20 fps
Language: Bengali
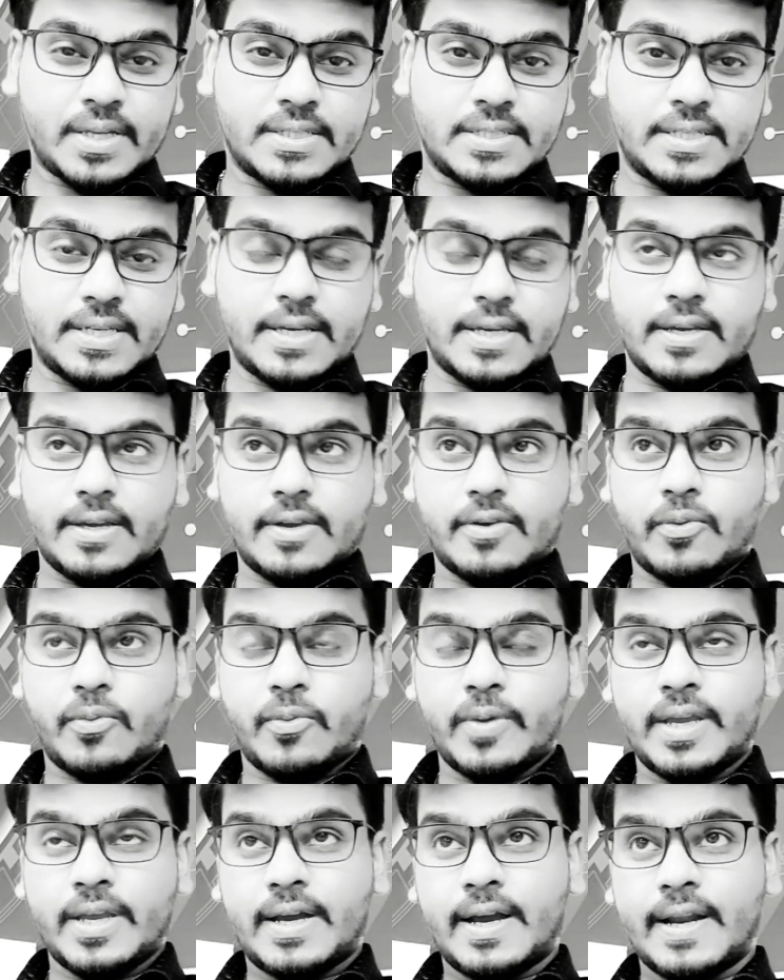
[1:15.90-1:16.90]
সে
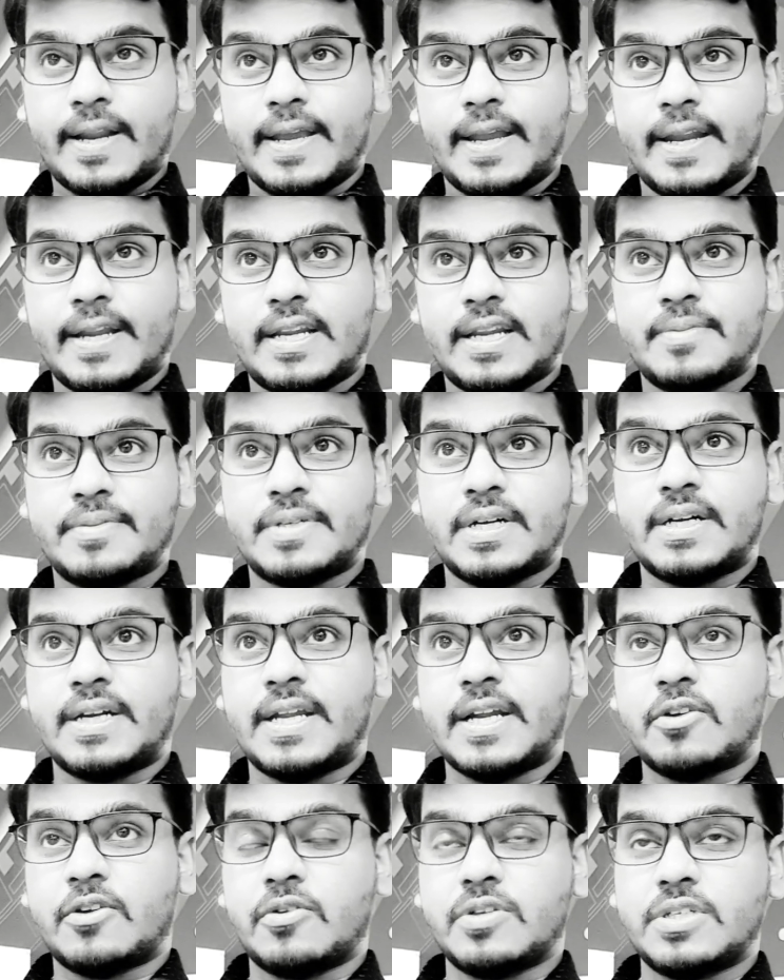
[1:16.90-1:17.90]
ওইখানে এনক্রিপশন
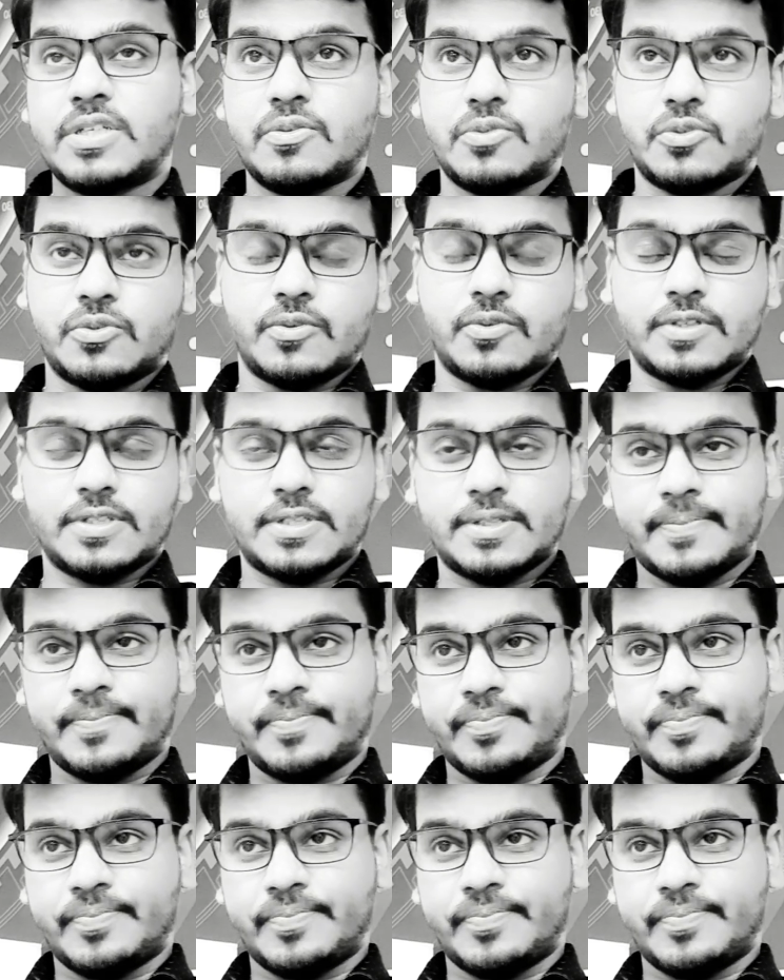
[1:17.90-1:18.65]
টেকনোলজি ইউজ করছে